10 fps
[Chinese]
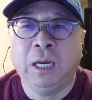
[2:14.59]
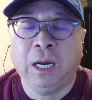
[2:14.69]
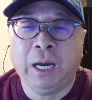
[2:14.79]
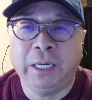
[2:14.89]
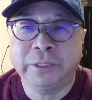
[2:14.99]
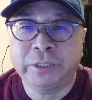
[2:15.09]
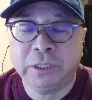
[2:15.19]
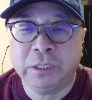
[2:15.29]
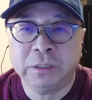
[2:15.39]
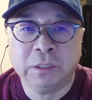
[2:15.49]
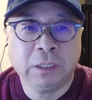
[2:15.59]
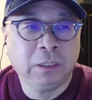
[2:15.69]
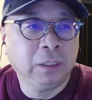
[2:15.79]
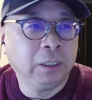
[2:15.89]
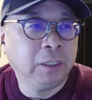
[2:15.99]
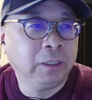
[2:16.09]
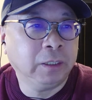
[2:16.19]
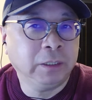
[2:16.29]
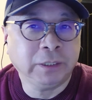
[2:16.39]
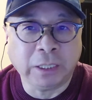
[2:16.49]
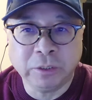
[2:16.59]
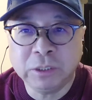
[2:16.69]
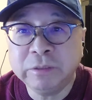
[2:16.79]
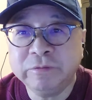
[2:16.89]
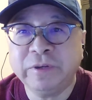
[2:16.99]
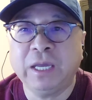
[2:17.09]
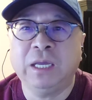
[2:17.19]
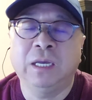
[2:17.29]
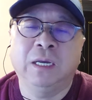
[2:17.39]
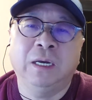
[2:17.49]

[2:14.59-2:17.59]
还是这个研究经费